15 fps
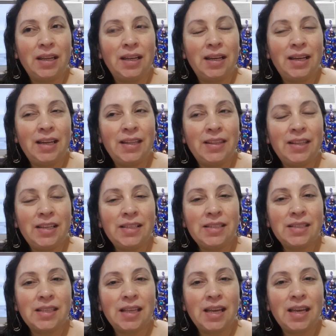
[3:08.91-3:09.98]
le
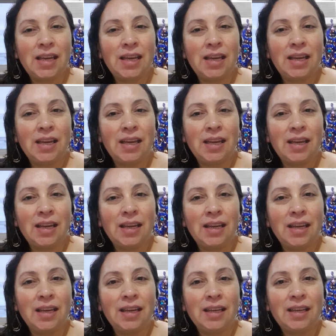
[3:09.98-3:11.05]

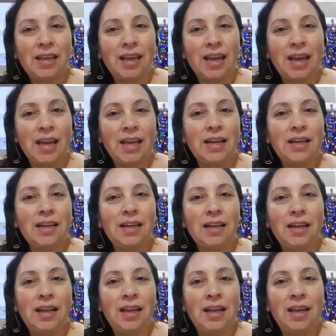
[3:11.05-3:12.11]
dice que él
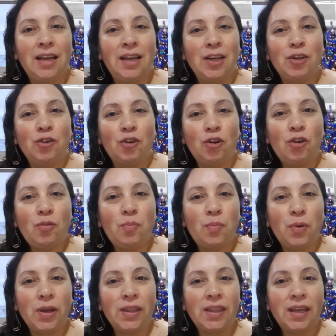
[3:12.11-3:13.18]
no los
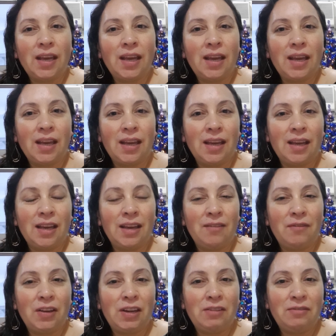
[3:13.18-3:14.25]
puede
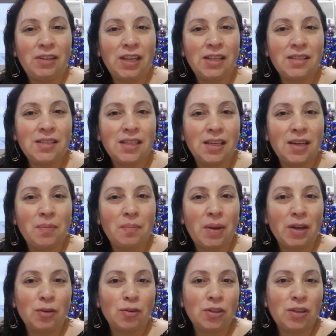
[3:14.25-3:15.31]
ver bien, sin
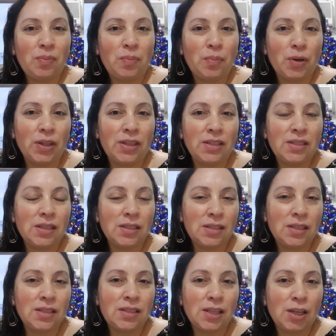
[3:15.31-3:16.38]
embargo después dice,
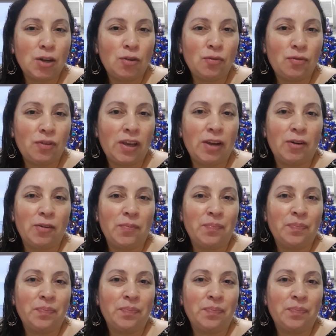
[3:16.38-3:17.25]
sí, sí los veo.